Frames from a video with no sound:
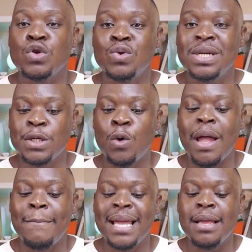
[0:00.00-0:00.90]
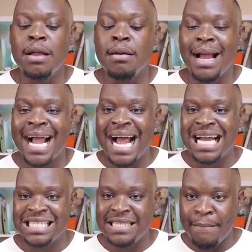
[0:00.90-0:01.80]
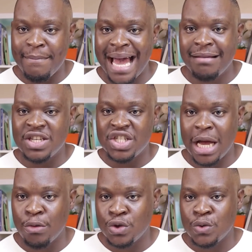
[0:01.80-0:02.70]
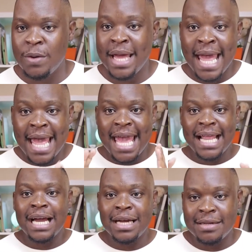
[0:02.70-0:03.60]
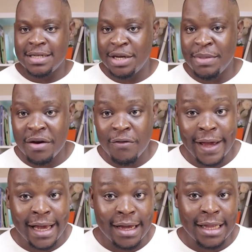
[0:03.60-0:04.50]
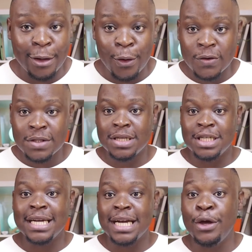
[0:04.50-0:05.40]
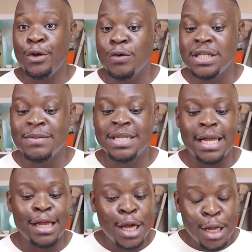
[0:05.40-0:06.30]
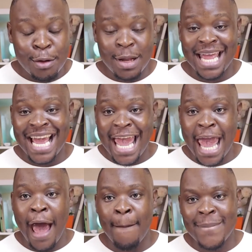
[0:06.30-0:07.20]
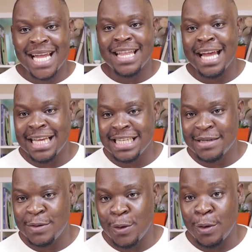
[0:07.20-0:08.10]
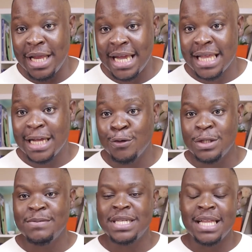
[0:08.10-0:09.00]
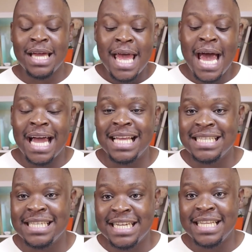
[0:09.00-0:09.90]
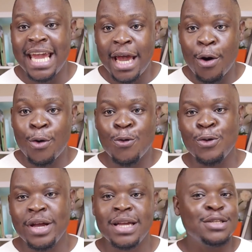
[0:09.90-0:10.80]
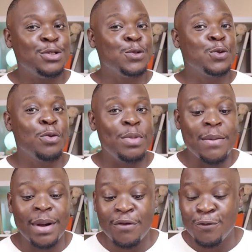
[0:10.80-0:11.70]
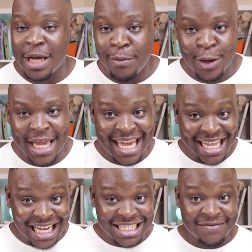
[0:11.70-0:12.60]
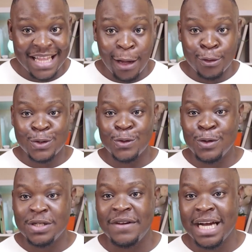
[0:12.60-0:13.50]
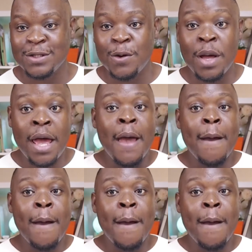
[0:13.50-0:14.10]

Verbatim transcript: vont te donner ce qu'on appelle le cash back chaque jour. Et là, j'aimerais vous faire grande annonce. J'ai créé une deuxième chaîne. Le lien est en bas de la description. Le lien de la deuxième chaîne. Allez-y, j'étais en coup d'œil. Surtout, n'oubliez pas de vous abonner et d'activer la cloche de notification